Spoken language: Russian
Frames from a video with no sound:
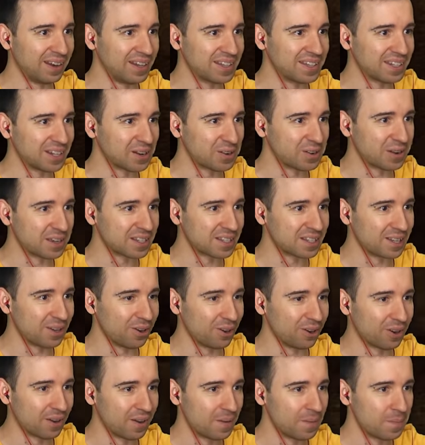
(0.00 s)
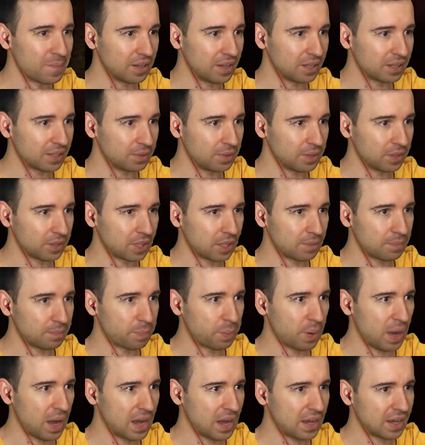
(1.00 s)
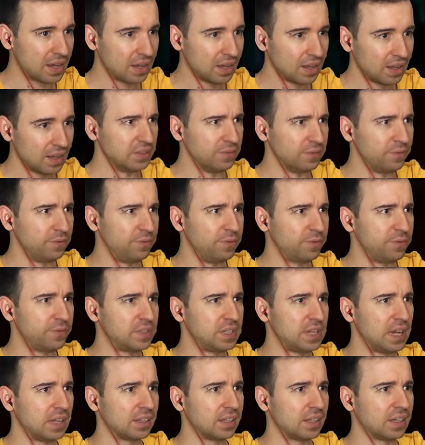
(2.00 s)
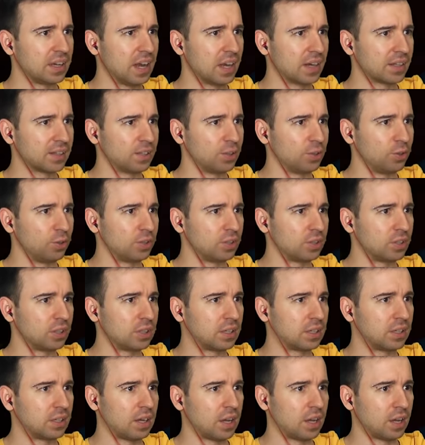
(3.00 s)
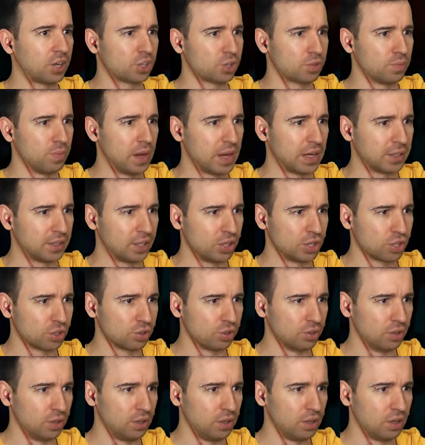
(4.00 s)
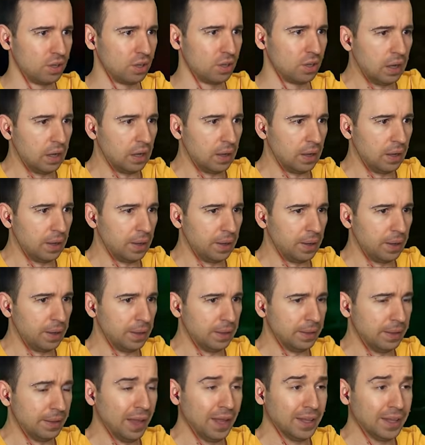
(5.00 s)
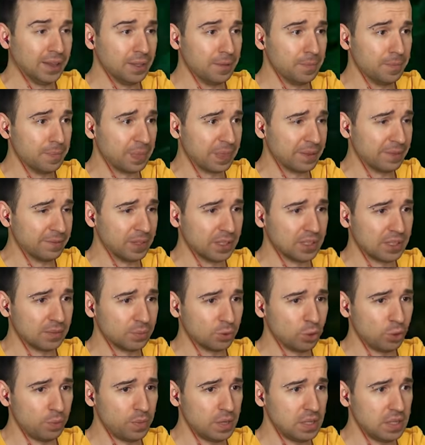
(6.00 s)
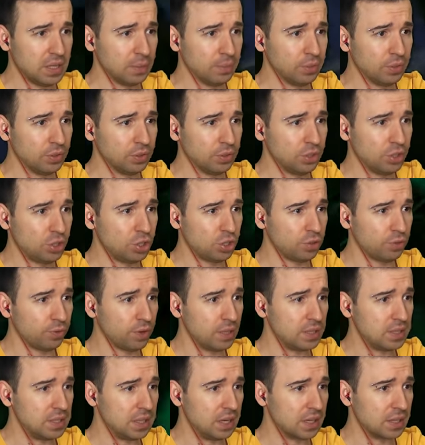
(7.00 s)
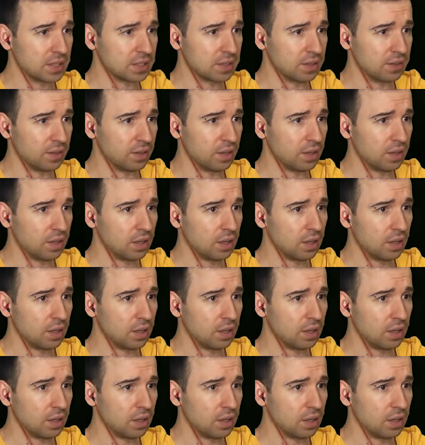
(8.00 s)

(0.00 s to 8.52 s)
Смотрите, какой козырек. Это, это, это баг? Блин, вся эта карта такой кошмар ночной. А, ладно, в этом доме не было ничего интересного.